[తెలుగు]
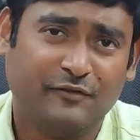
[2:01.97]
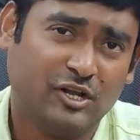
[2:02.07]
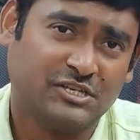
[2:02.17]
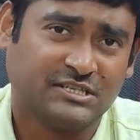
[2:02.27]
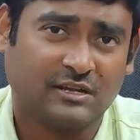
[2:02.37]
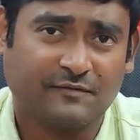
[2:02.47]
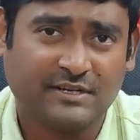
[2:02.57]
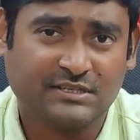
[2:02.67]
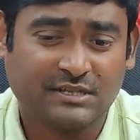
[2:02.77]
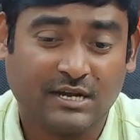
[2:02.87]
నేను వీడియో చేశాను
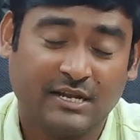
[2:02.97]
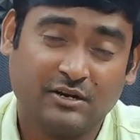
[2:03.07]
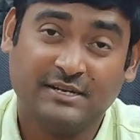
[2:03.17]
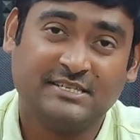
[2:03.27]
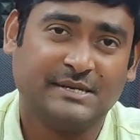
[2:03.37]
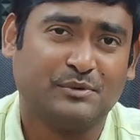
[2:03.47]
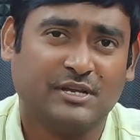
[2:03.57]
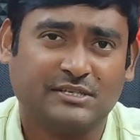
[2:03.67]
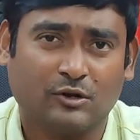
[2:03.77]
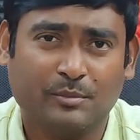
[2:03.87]
ఫ్రెండ్స్ దాని లింక్
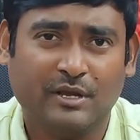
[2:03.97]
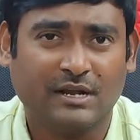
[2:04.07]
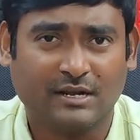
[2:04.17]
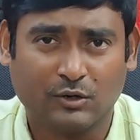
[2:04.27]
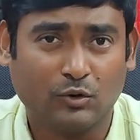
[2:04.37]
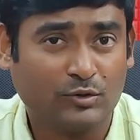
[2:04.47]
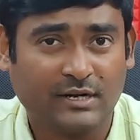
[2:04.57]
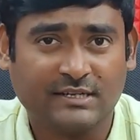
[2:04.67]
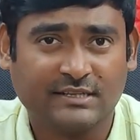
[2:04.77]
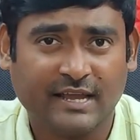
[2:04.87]
డిస్క్రిప్షన్లో ఇచ్చాను మీకు కనుక డౌట్
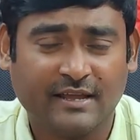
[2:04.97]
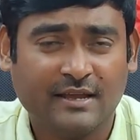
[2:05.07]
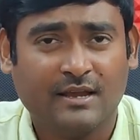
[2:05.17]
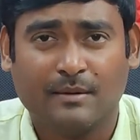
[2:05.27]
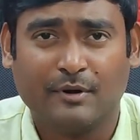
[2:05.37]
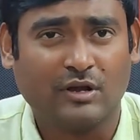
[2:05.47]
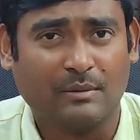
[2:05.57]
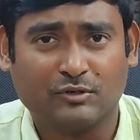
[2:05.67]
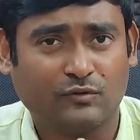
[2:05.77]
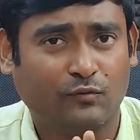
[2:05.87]
ఉన్నట్టయితే
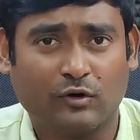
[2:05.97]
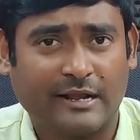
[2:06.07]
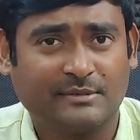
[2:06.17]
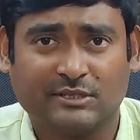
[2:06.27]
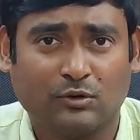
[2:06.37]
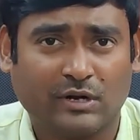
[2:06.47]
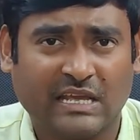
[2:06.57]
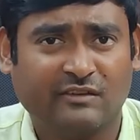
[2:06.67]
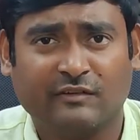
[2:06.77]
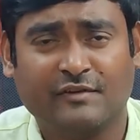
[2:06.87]
మనకు ఆల్మోస్ట్ ఫోర్ టైప్స్ అయితే
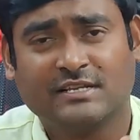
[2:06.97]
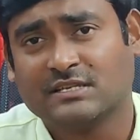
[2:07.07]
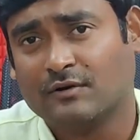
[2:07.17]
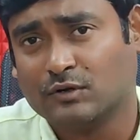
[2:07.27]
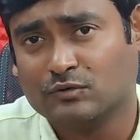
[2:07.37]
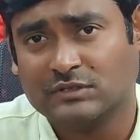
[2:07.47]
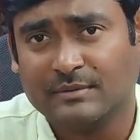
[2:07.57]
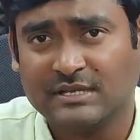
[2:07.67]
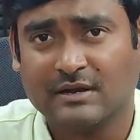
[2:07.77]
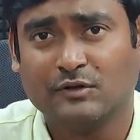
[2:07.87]
ఉంటాయి ఈక్వి ఫిక్స్ కావచ్చు
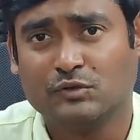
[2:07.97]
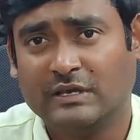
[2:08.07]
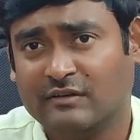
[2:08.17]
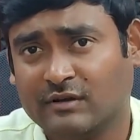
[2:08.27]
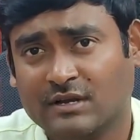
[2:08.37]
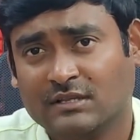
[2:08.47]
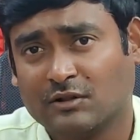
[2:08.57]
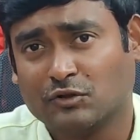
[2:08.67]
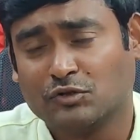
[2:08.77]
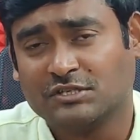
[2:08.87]
సివిల్ కావచ్చు ఈక్వి
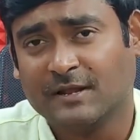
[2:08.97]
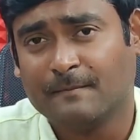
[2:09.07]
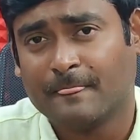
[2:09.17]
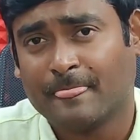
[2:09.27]
తర్వాత వచ్చి